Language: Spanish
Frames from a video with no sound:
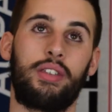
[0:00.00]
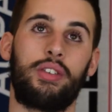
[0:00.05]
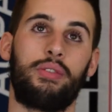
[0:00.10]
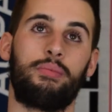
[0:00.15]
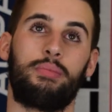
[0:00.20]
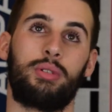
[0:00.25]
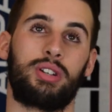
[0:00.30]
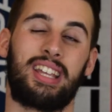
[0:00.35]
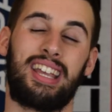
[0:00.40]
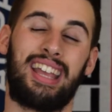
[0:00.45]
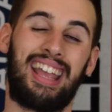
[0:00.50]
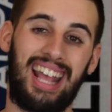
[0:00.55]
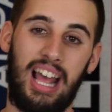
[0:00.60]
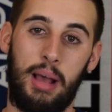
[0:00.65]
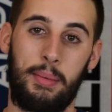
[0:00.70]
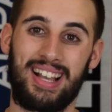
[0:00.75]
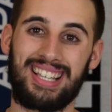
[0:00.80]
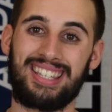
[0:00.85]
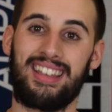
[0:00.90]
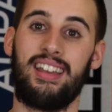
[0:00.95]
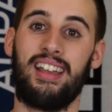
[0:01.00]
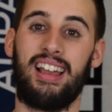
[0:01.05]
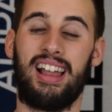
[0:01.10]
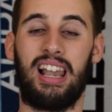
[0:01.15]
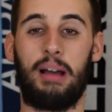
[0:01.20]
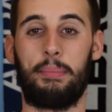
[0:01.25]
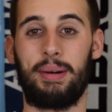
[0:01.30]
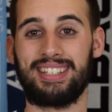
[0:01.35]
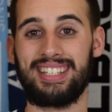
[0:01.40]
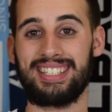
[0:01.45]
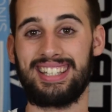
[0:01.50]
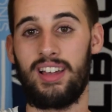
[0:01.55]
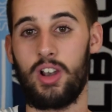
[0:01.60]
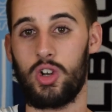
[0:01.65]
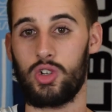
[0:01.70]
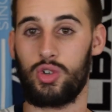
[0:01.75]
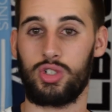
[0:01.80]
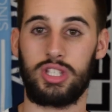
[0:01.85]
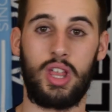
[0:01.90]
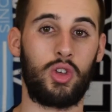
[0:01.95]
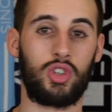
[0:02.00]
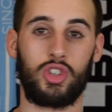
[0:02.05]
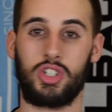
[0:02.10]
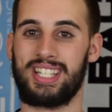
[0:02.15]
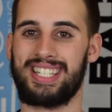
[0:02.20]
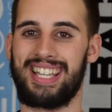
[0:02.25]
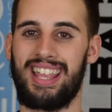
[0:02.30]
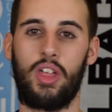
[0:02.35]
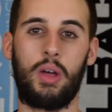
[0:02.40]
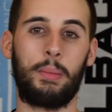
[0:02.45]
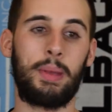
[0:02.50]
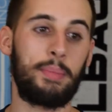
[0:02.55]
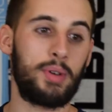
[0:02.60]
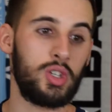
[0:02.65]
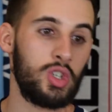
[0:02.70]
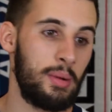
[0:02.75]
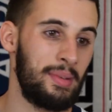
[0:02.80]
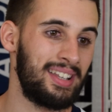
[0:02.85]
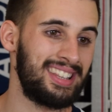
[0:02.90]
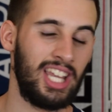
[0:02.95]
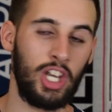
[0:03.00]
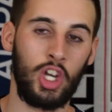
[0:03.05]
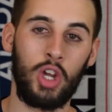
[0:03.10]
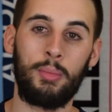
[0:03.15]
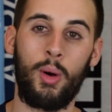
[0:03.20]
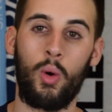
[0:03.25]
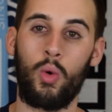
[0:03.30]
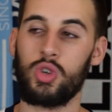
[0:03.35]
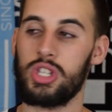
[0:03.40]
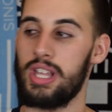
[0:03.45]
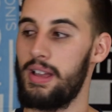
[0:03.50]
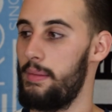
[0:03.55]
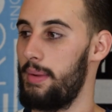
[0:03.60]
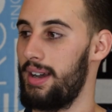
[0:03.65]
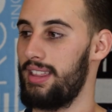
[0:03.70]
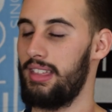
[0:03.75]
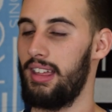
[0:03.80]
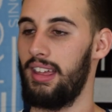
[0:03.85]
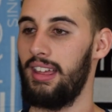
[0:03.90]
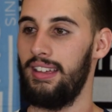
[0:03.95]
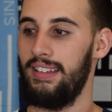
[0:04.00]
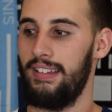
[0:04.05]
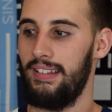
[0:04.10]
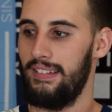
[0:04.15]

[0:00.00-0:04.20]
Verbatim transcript: Pero es que además, la parte esta de los costados que os he enseñado a mí personalmente no me gusta, me parece